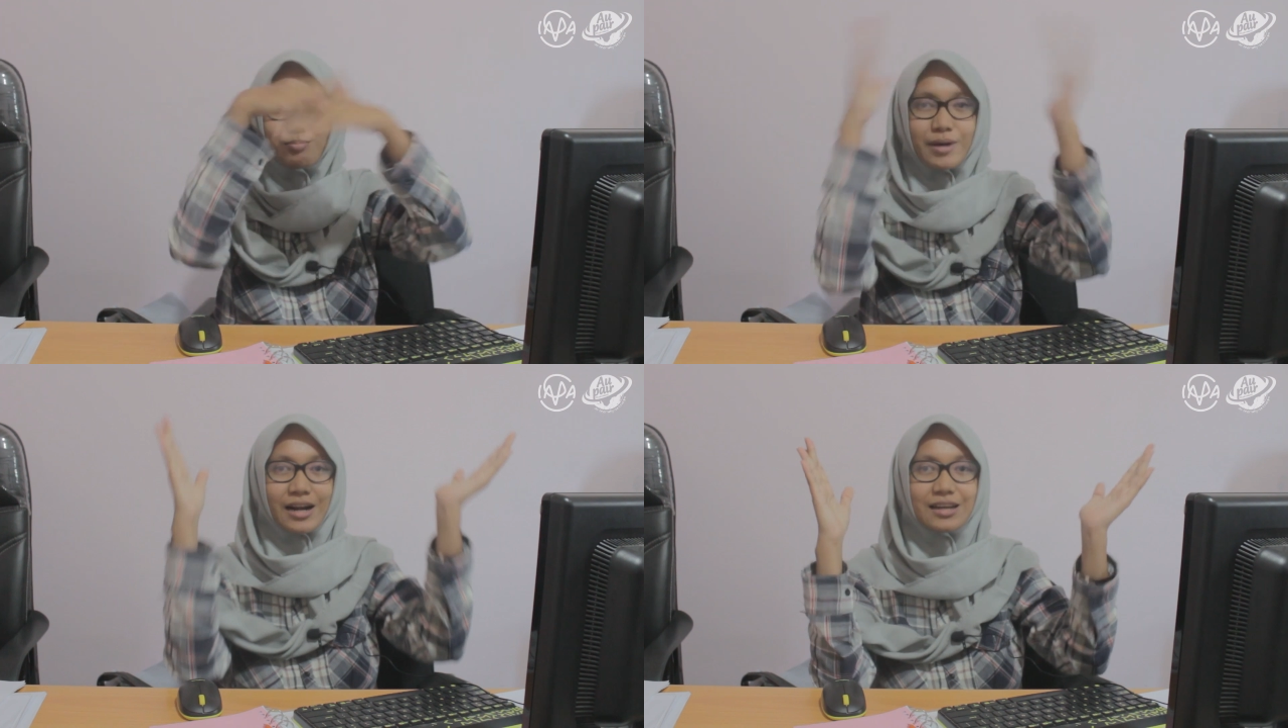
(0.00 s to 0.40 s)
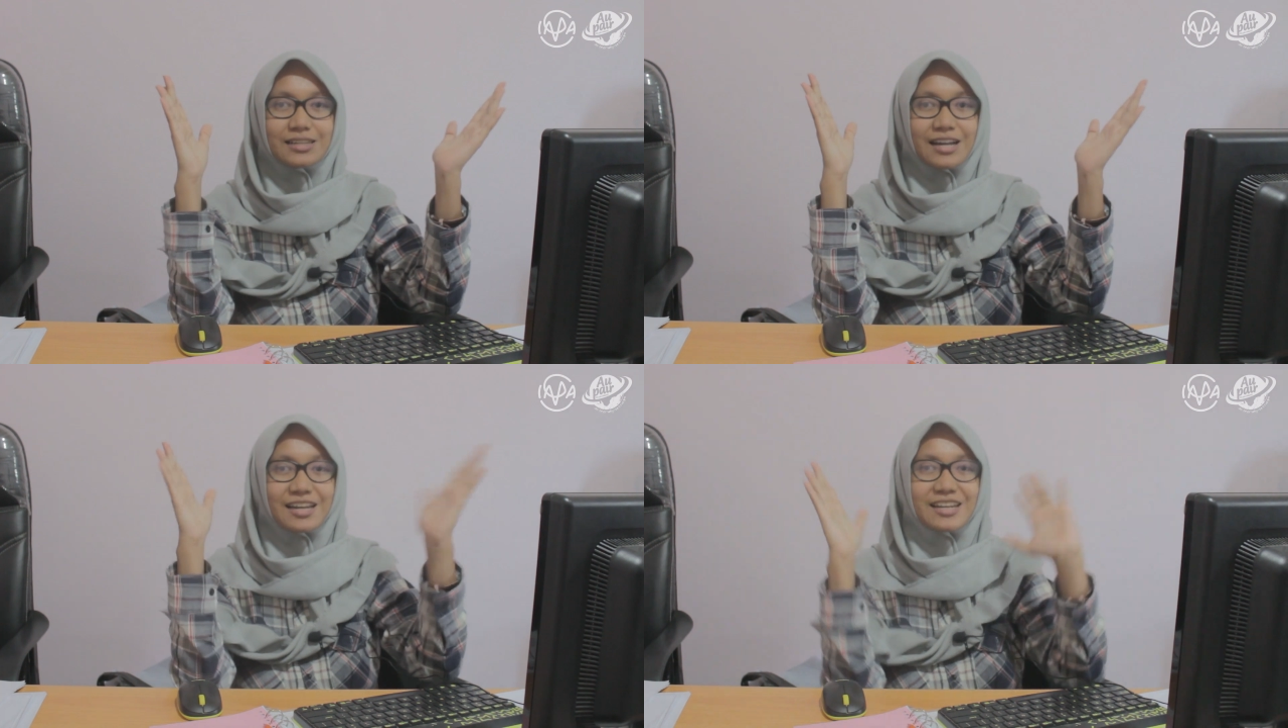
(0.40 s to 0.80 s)
ber
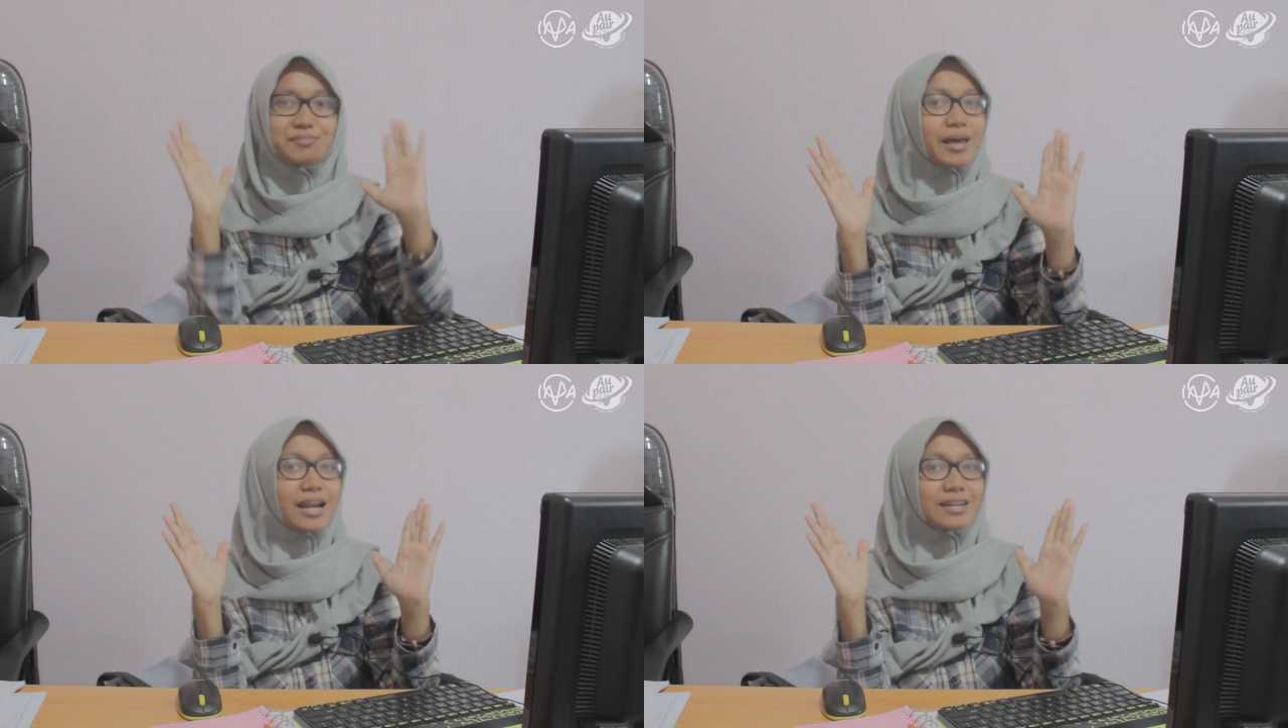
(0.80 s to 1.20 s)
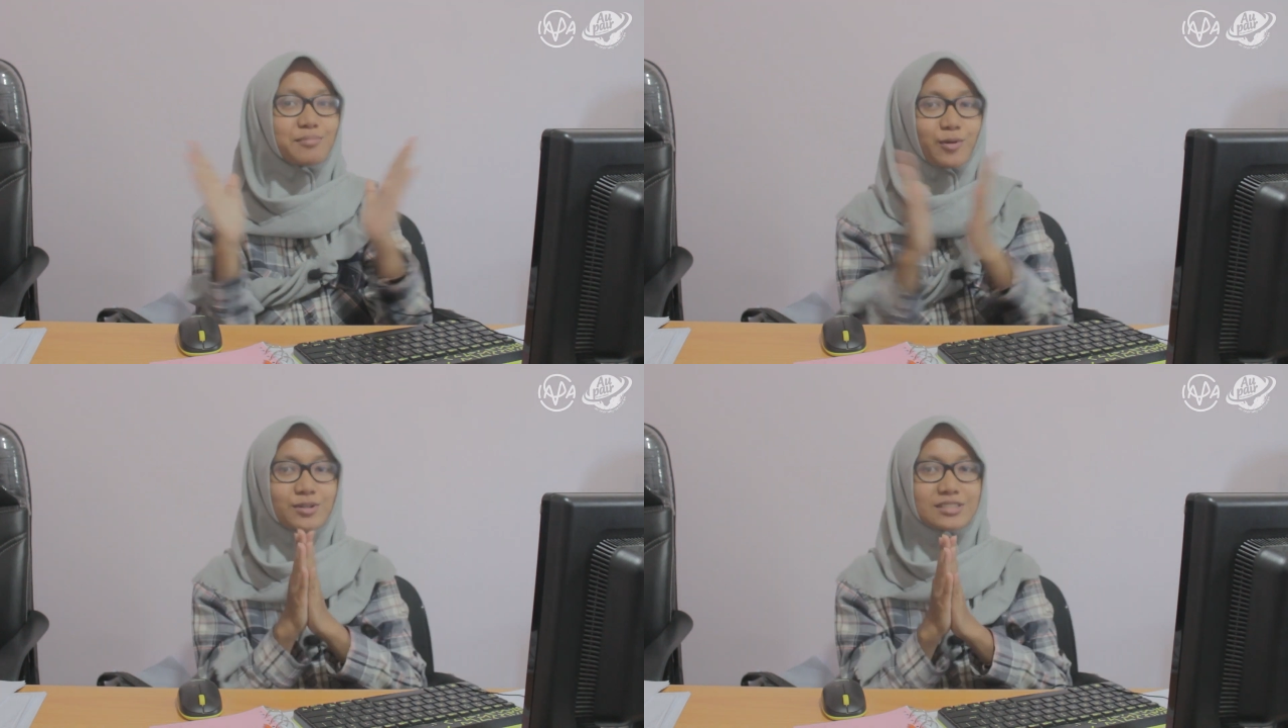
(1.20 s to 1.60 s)
yang ada di
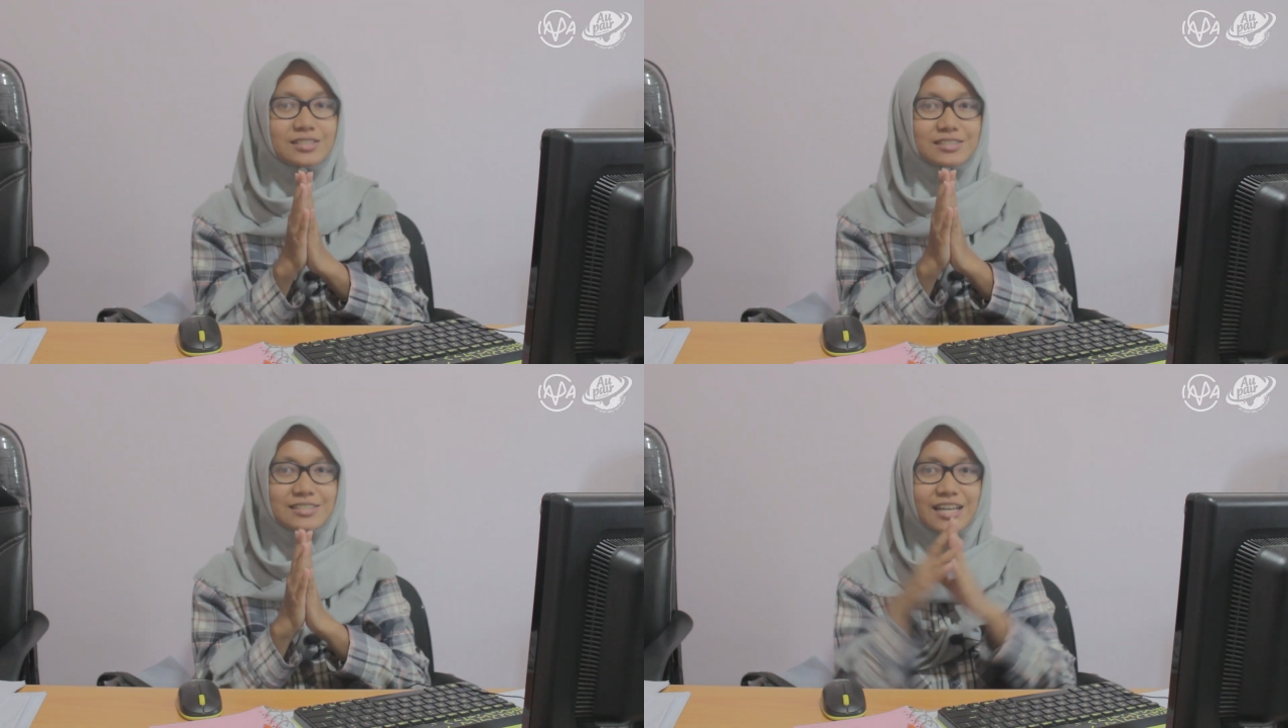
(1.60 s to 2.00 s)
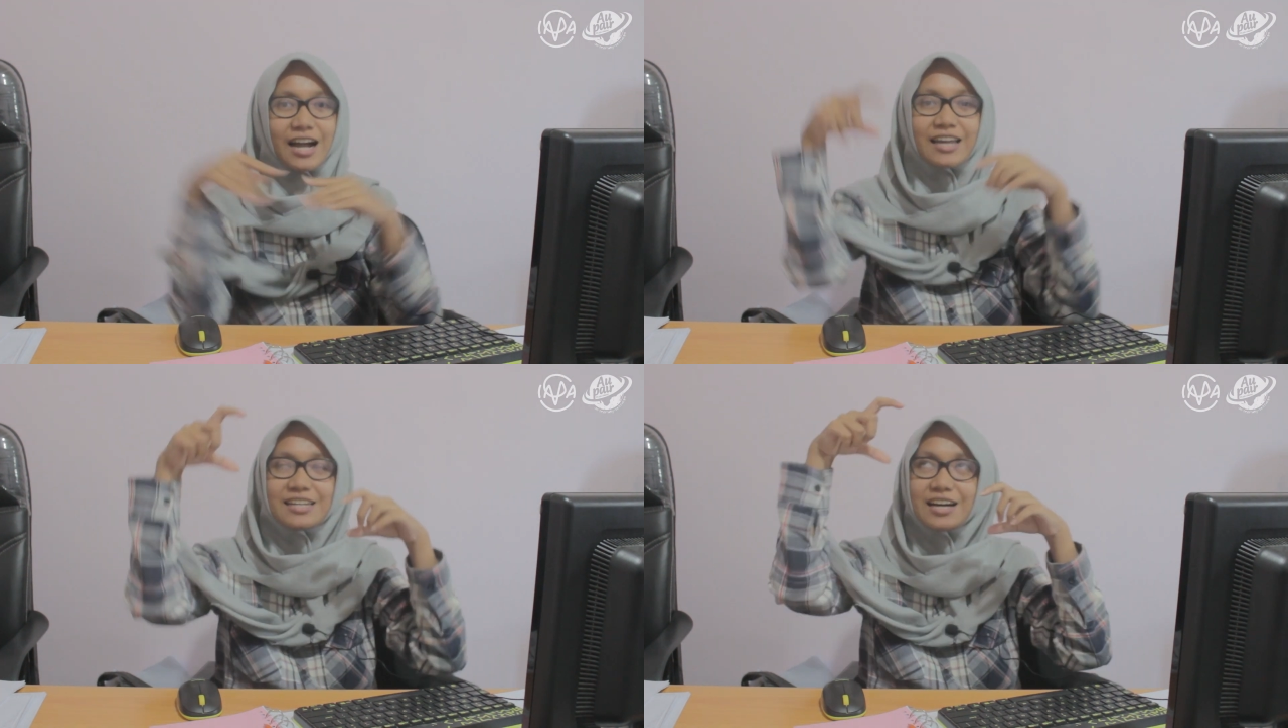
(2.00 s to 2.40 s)
Berlin pokoknya
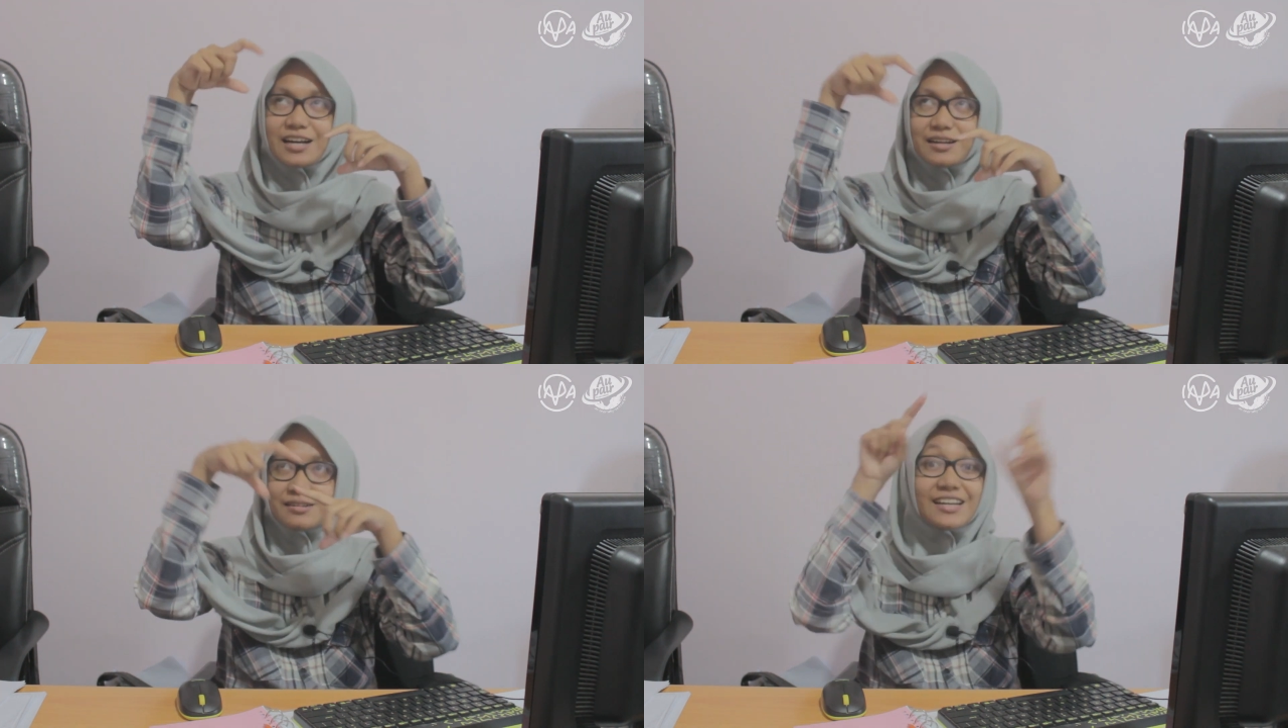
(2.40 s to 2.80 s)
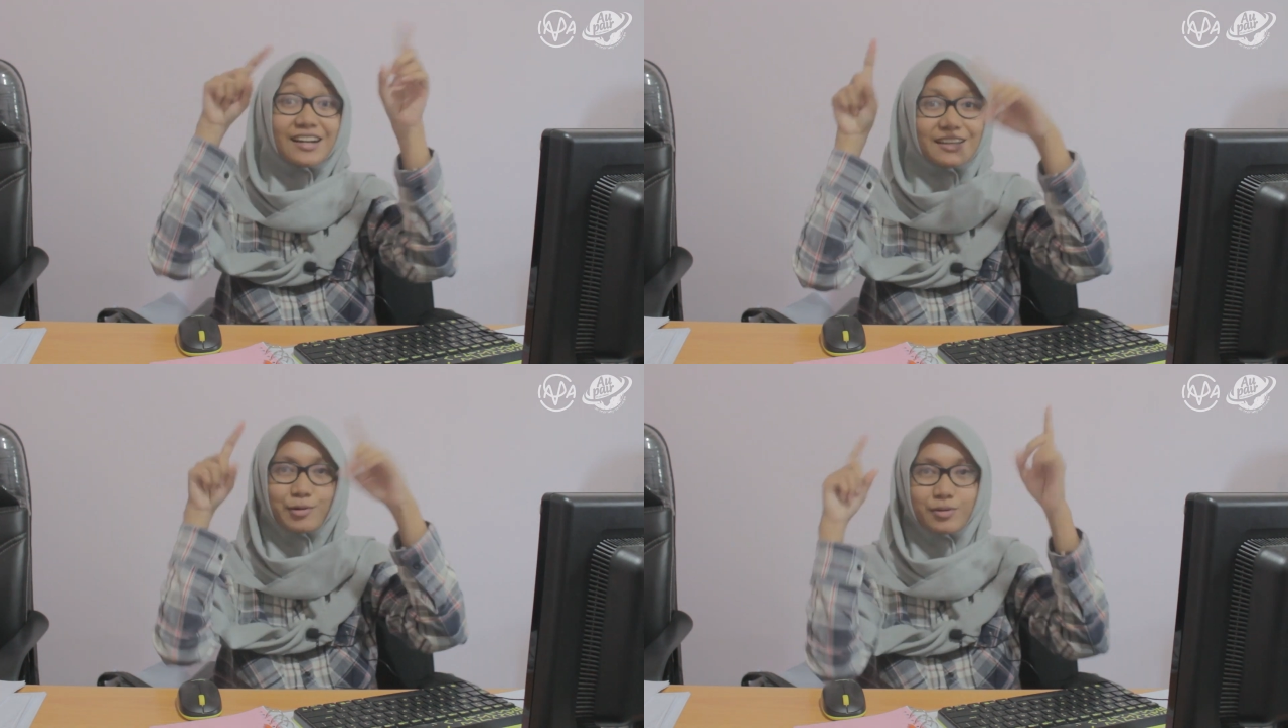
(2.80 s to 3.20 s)
yang ada
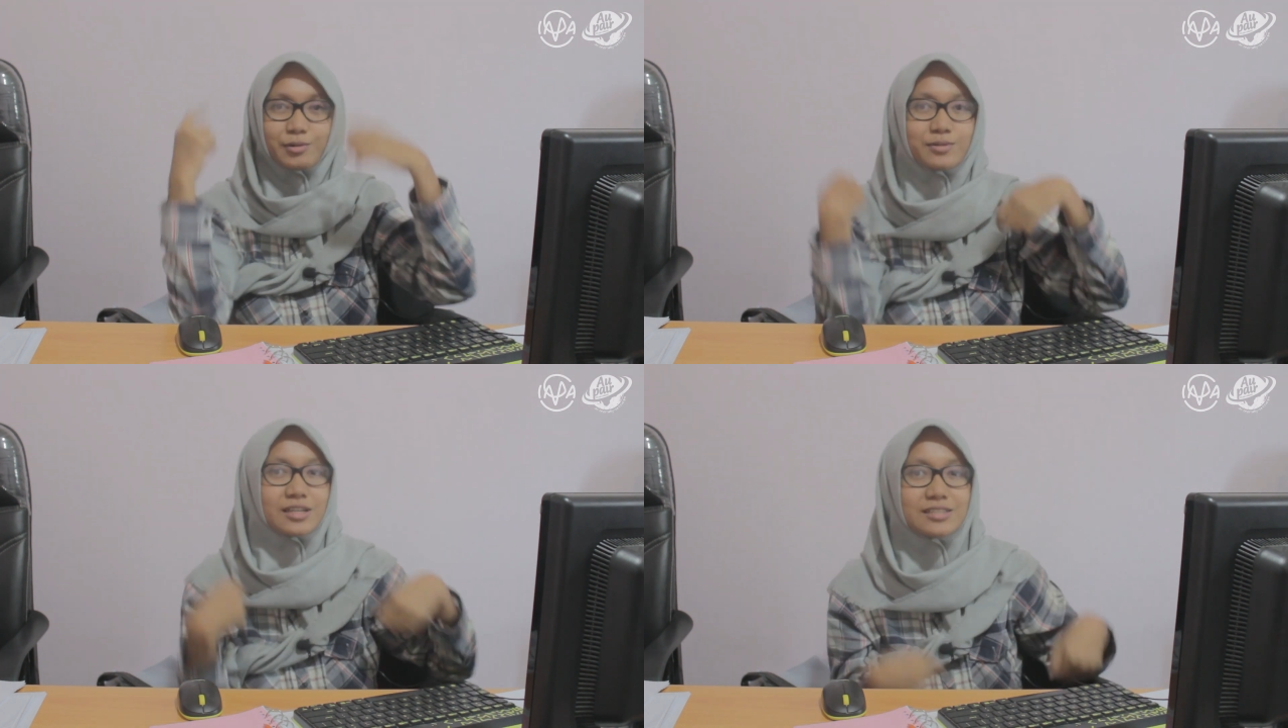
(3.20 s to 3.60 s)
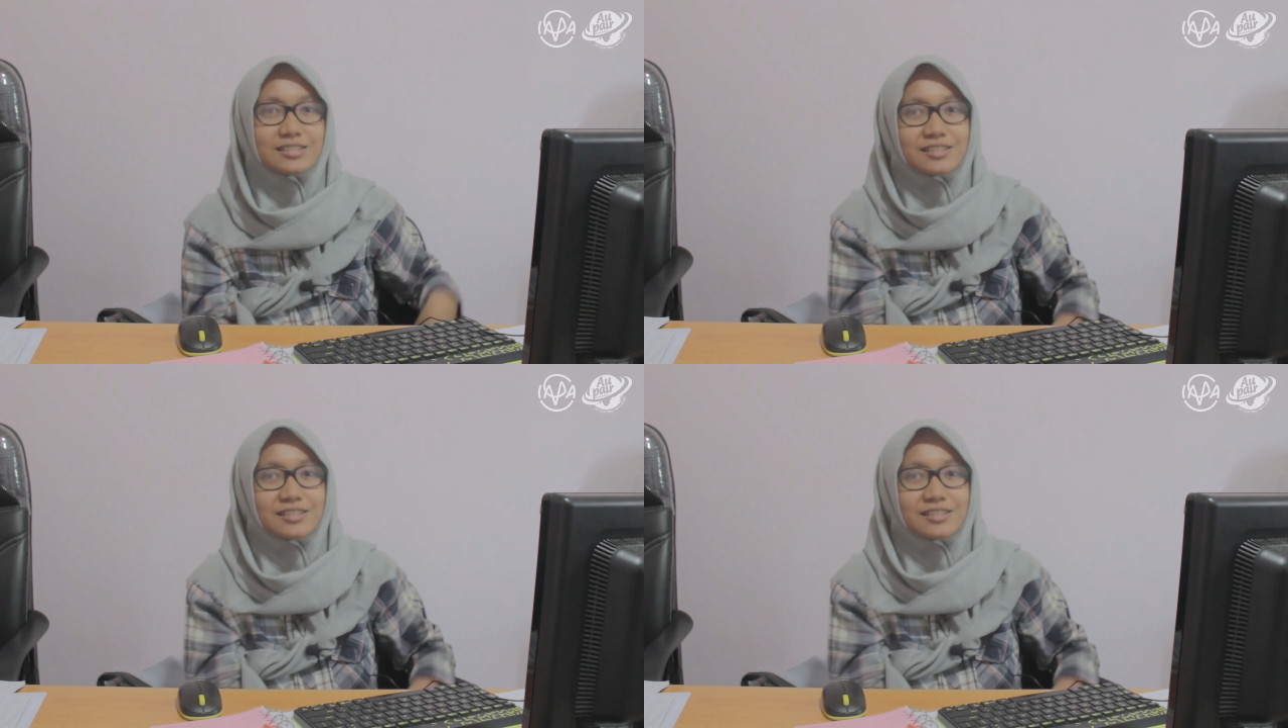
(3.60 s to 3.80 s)
iya yang ada kuda-kudanya